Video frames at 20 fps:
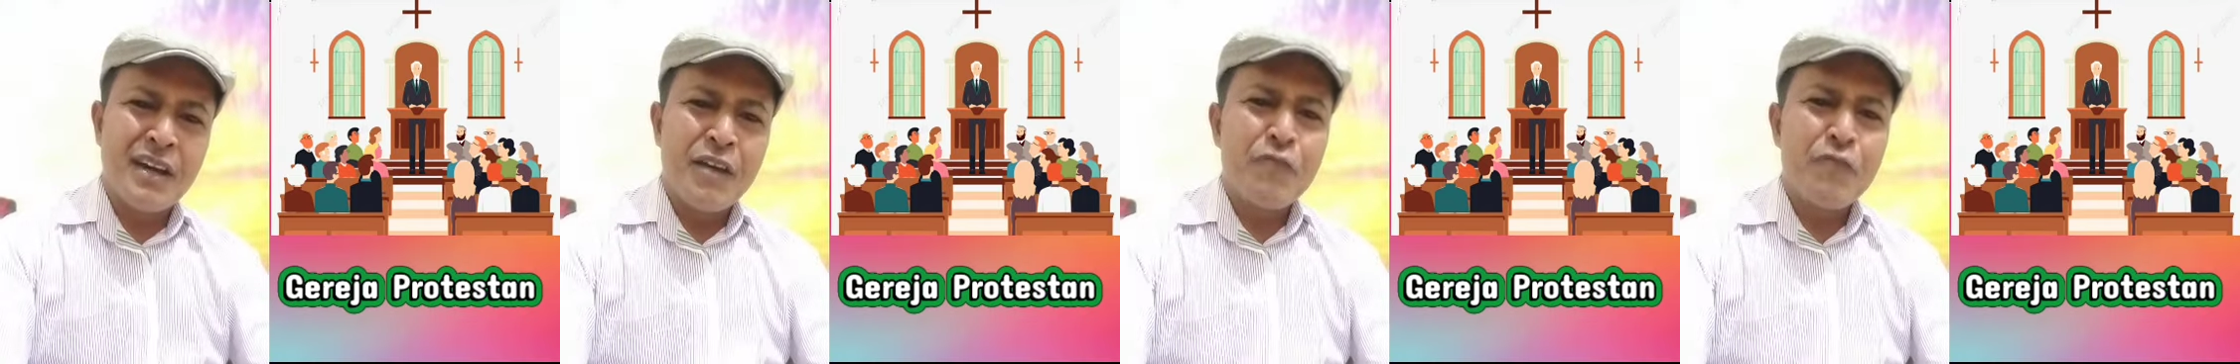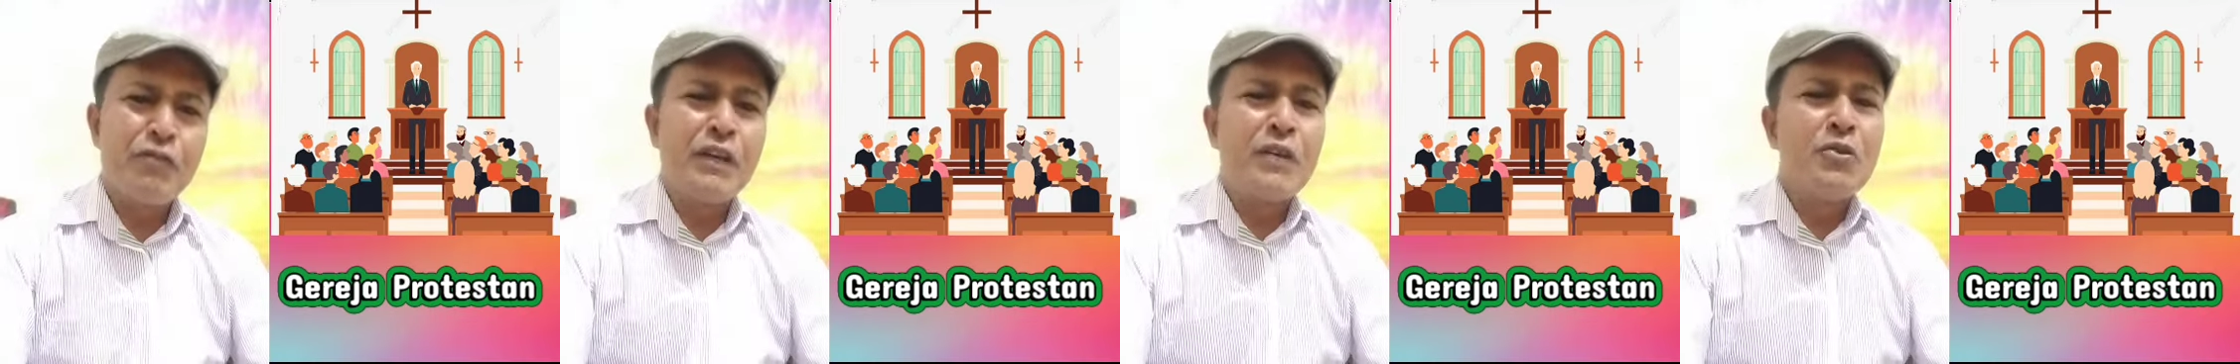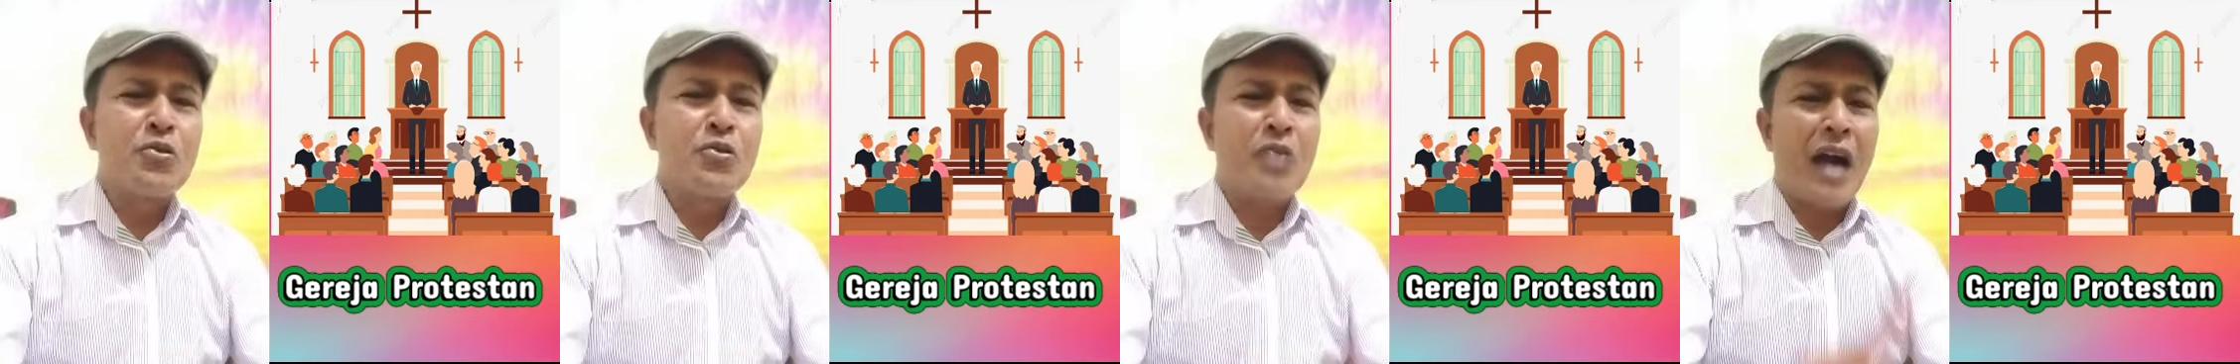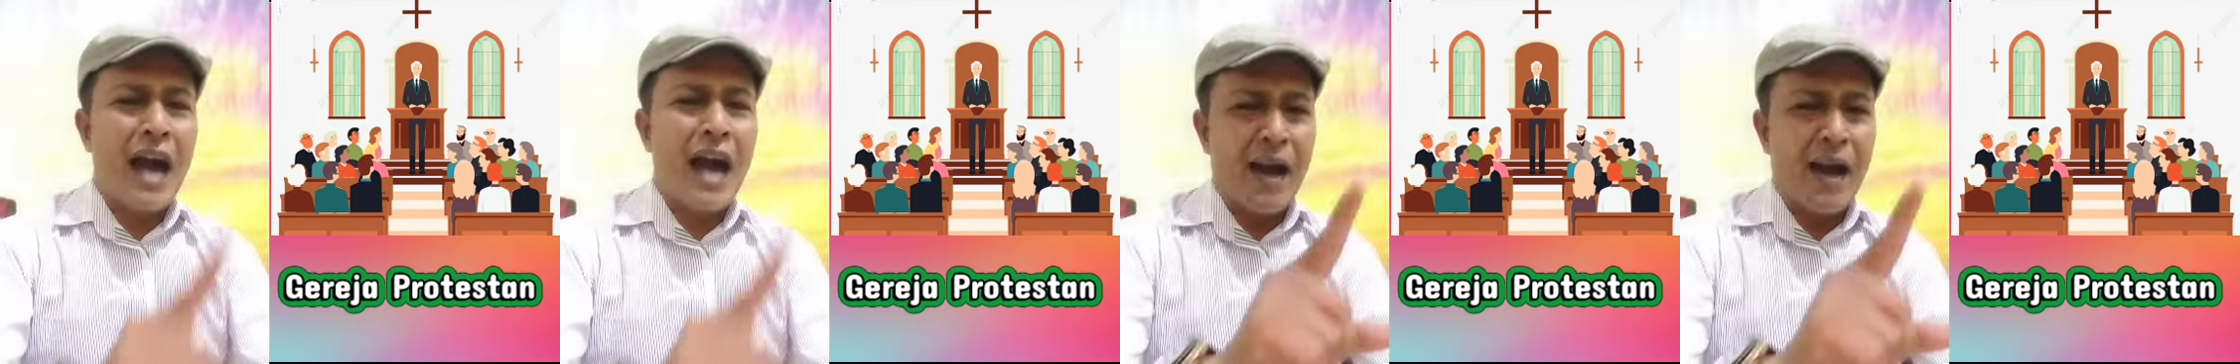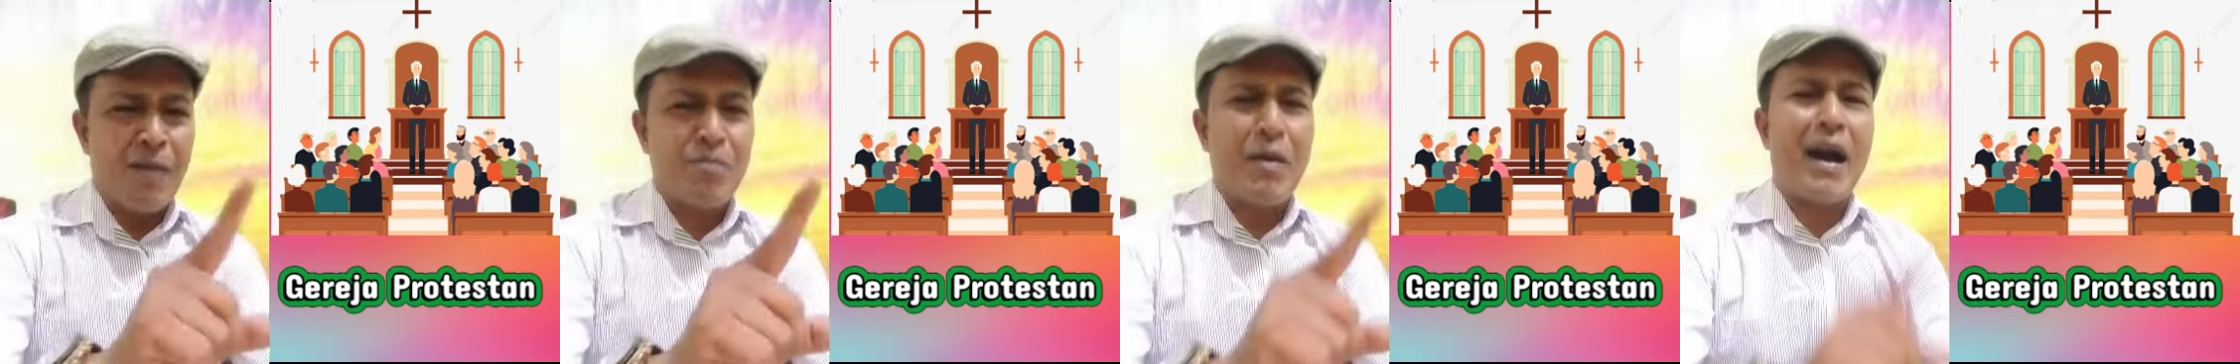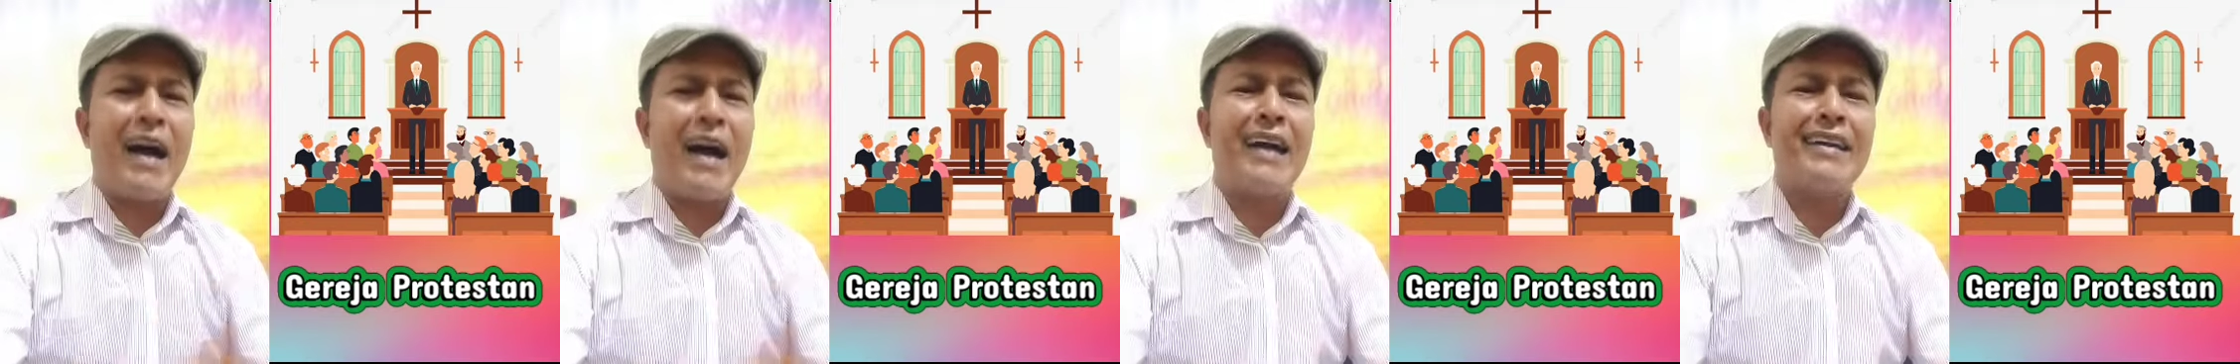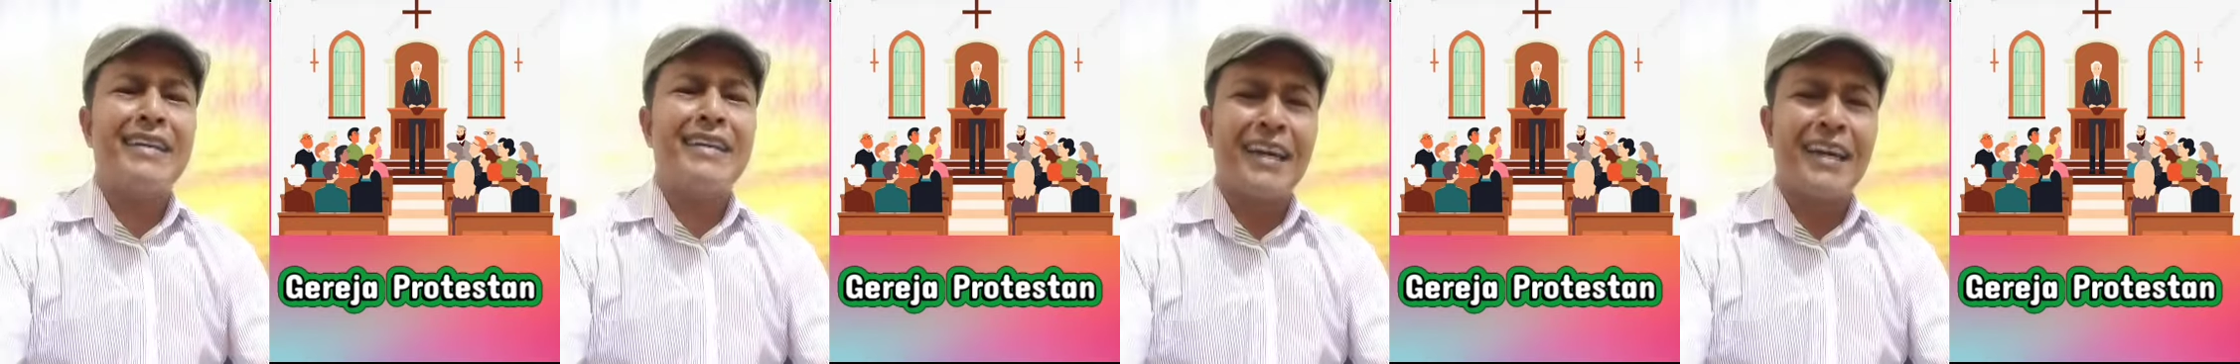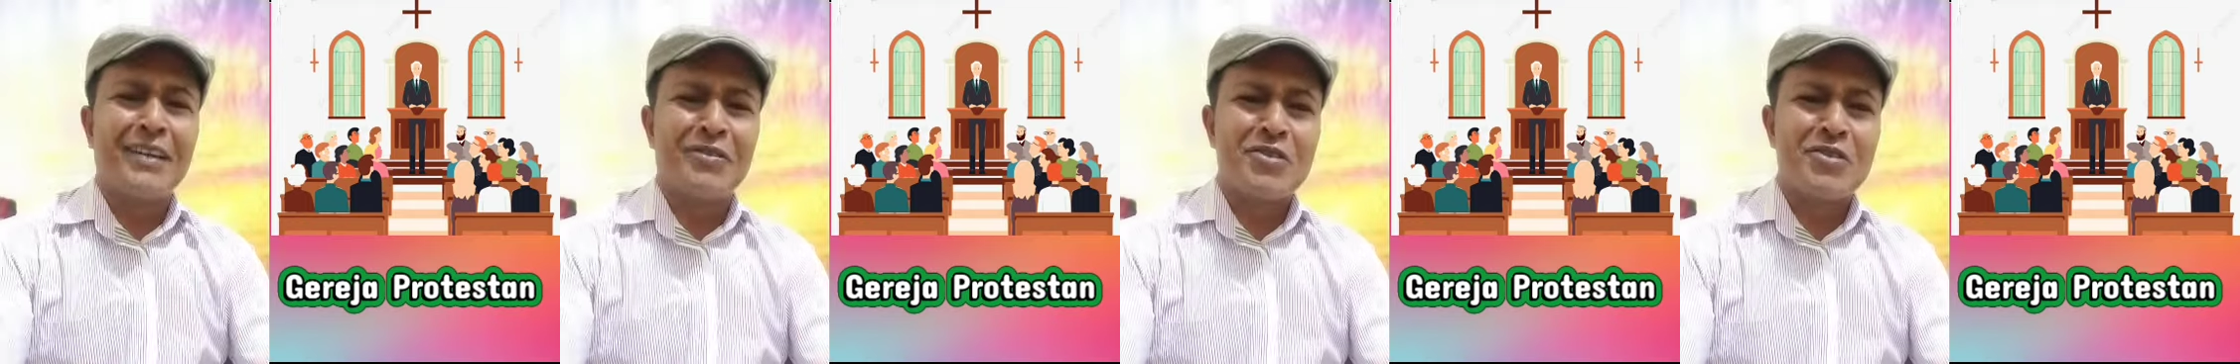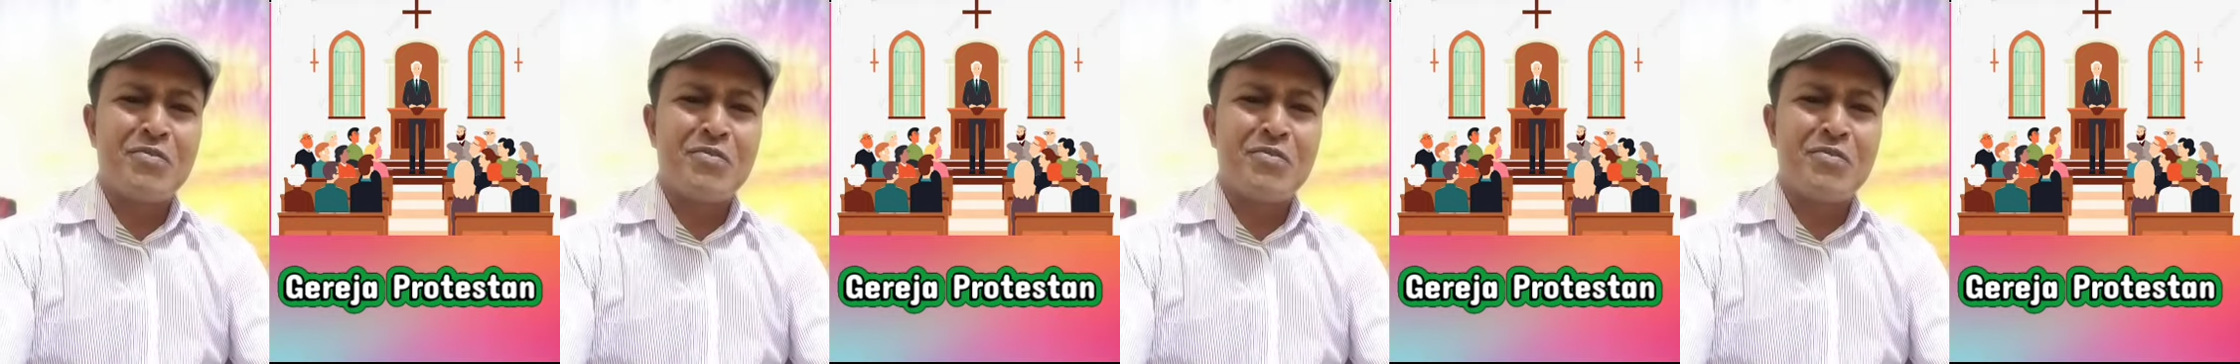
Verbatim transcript: Figur apa Anda itu